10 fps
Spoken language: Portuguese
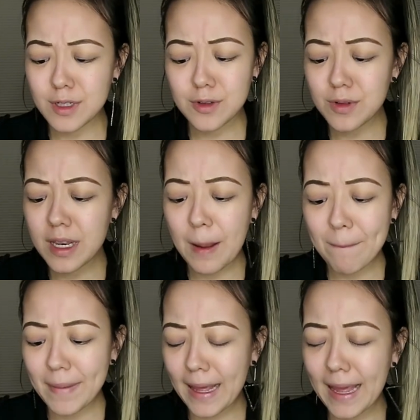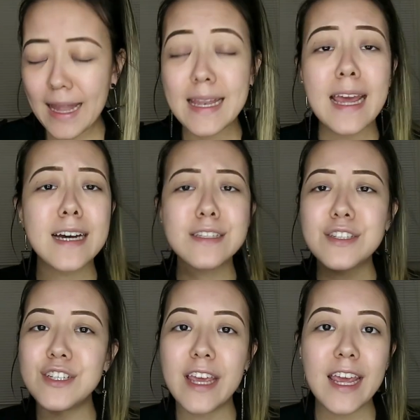ajuda na pele, é
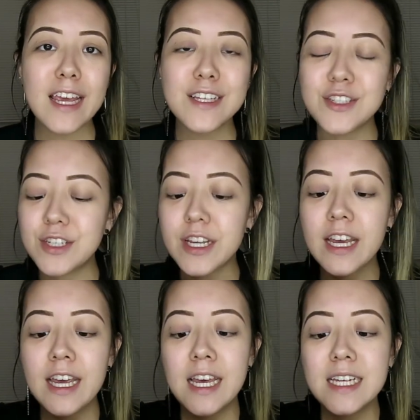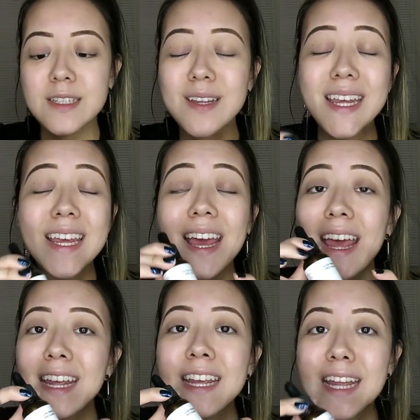anti-age. esse daqui
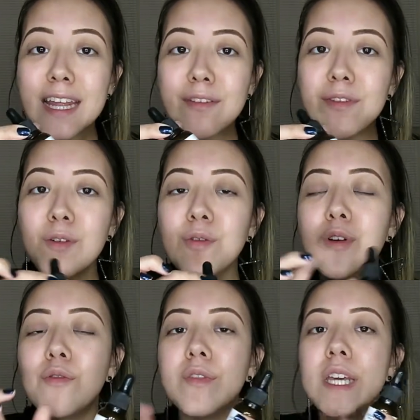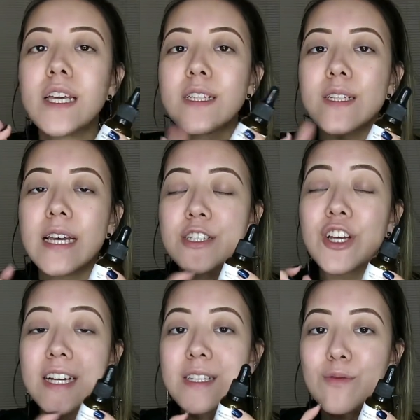é incrível. Eu vi a
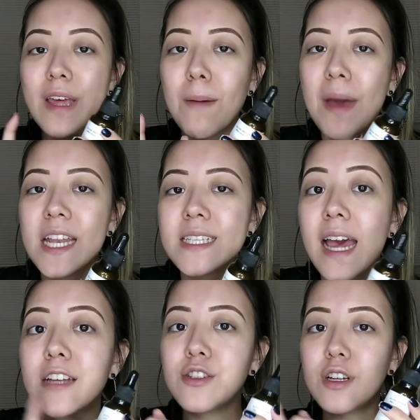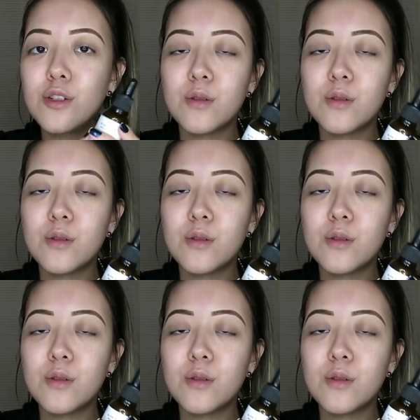indicação da Mari da